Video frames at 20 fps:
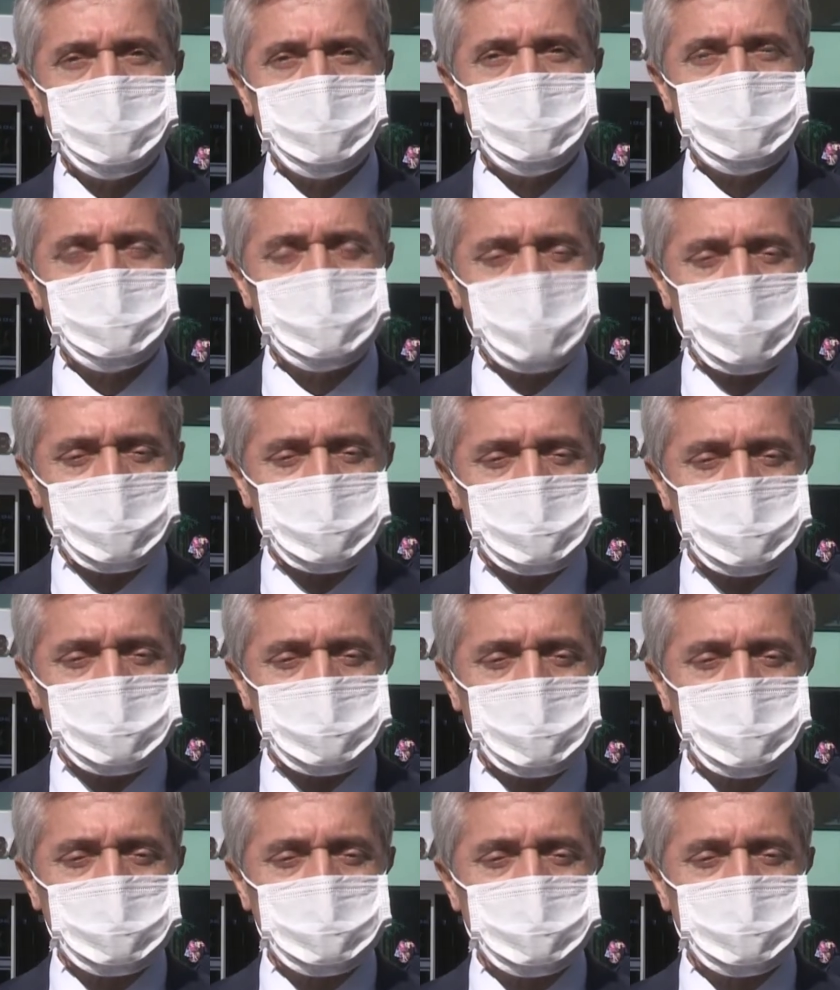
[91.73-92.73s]
e, şarj
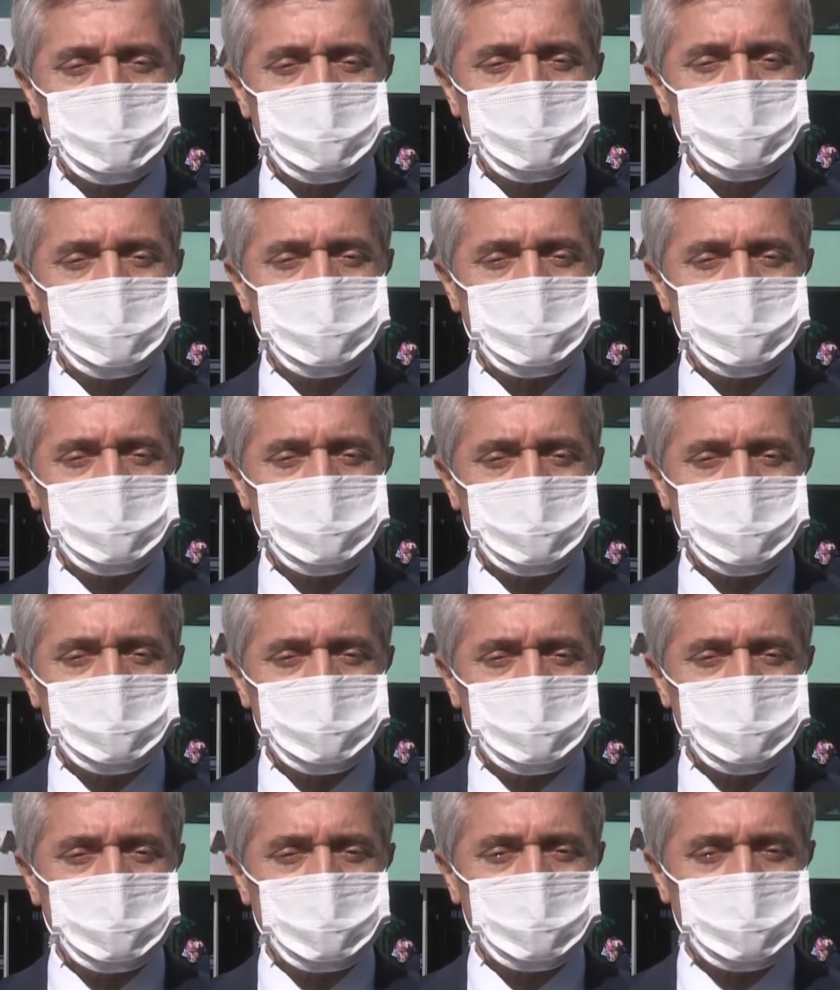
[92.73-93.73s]
istasyonları kurduk.
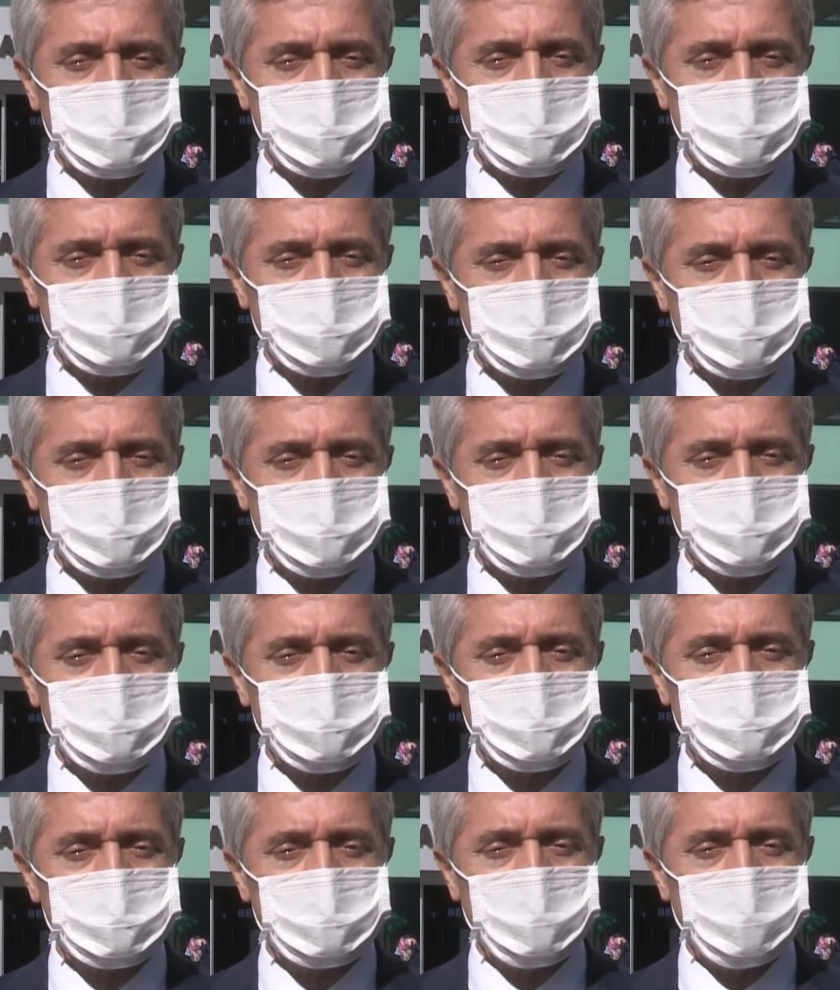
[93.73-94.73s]
Bunları
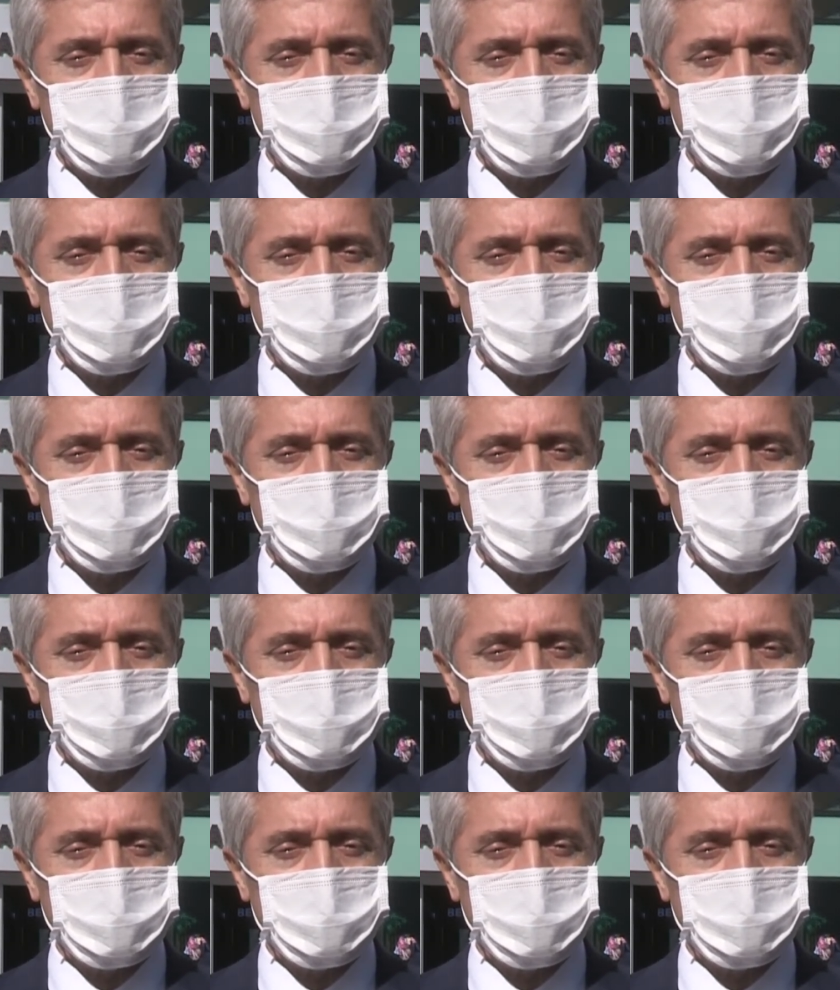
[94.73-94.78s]
destekliyoruz.